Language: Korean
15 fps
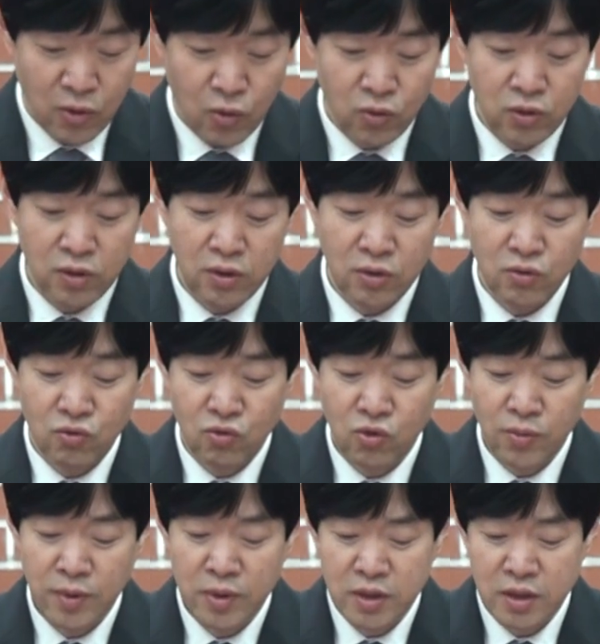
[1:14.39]
오늘은
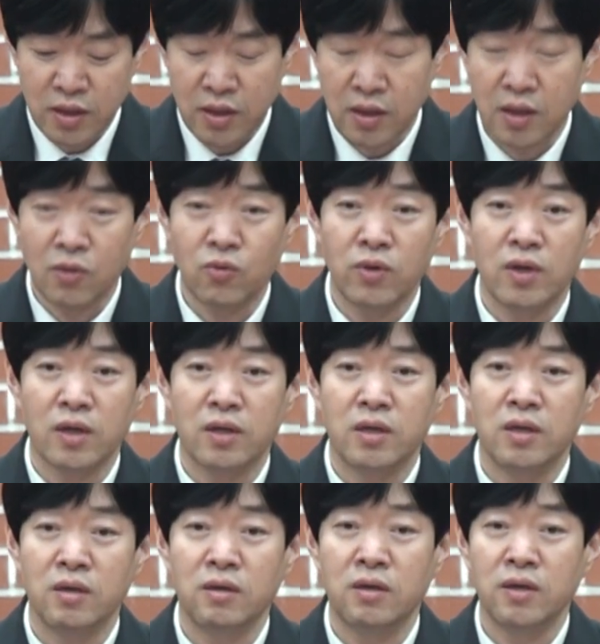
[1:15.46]
두 번째 우리가
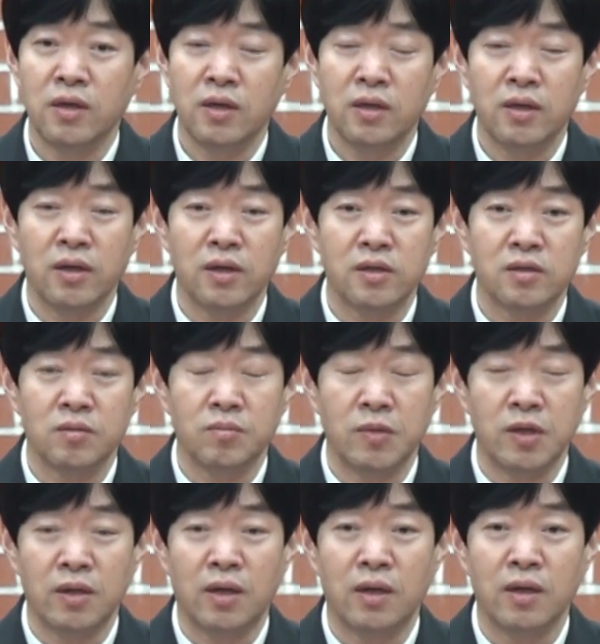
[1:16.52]
기억을 해야
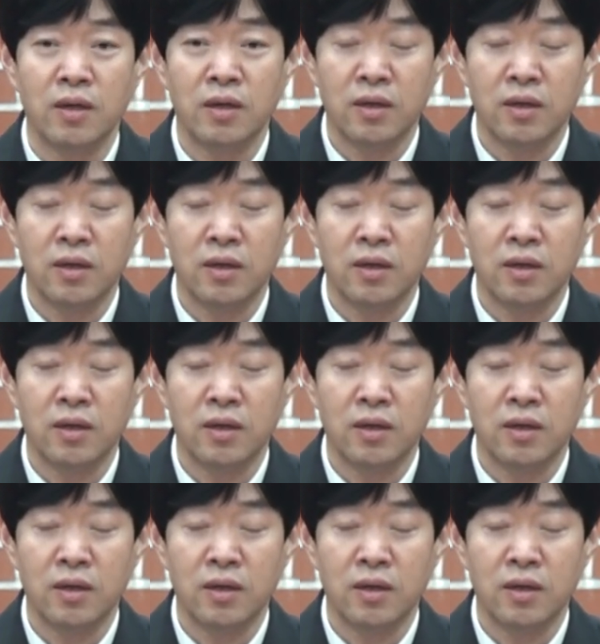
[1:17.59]
되겠습니다.